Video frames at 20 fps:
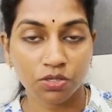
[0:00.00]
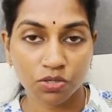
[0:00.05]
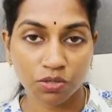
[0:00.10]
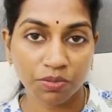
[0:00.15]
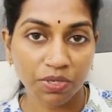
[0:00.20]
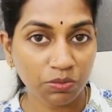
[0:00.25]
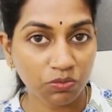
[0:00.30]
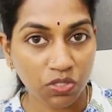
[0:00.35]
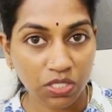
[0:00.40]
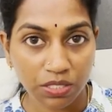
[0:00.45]
సో
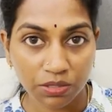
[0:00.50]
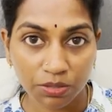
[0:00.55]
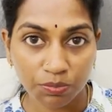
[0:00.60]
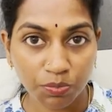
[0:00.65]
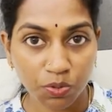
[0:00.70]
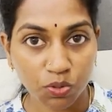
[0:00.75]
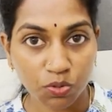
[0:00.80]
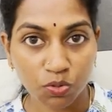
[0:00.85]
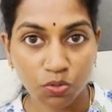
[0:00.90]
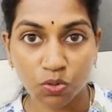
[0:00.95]
మనం
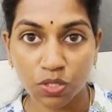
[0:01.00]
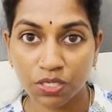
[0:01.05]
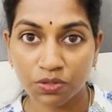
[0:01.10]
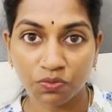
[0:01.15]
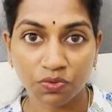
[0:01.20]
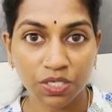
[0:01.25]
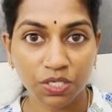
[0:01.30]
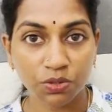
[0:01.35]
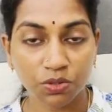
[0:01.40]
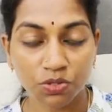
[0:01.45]
ఇప్పుడు
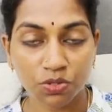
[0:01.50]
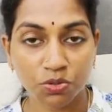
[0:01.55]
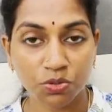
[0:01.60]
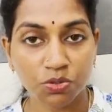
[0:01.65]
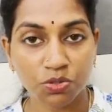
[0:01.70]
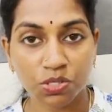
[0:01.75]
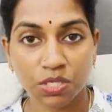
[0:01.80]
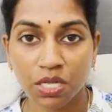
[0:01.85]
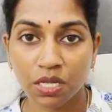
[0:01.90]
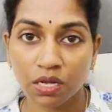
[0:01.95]
సూరత్ వీడియోస్
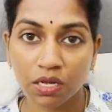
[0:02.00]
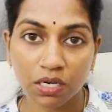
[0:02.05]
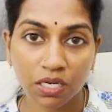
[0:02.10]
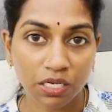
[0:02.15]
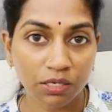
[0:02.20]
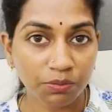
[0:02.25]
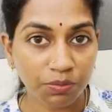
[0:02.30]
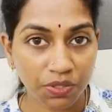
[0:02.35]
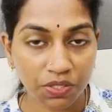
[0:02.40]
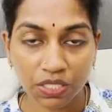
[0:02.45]
చూసినా
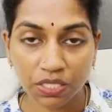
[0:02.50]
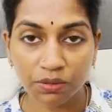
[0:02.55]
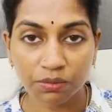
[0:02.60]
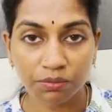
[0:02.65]
లేకపోతే